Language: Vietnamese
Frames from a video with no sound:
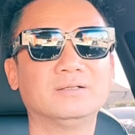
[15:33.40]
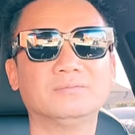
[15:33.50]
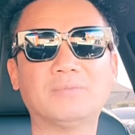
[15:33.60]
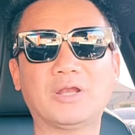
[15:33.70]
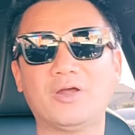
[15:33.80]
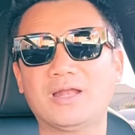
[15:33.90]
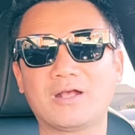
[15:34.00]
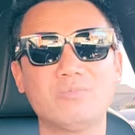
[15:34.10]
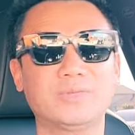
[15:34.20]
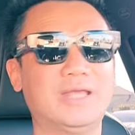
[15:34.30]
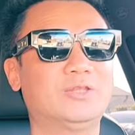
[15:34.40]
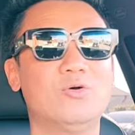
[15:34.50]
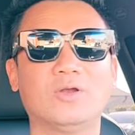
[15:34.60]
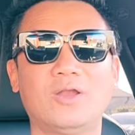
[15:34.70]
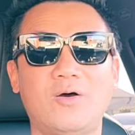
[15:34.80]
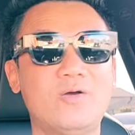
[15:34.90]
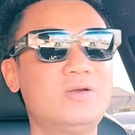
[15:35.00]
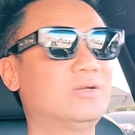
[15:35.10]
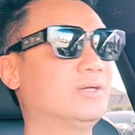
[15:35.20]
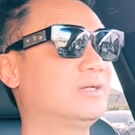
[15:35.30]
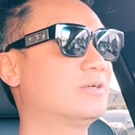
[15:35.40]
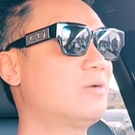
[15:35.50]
mình nói là công ty thua lỗ rồi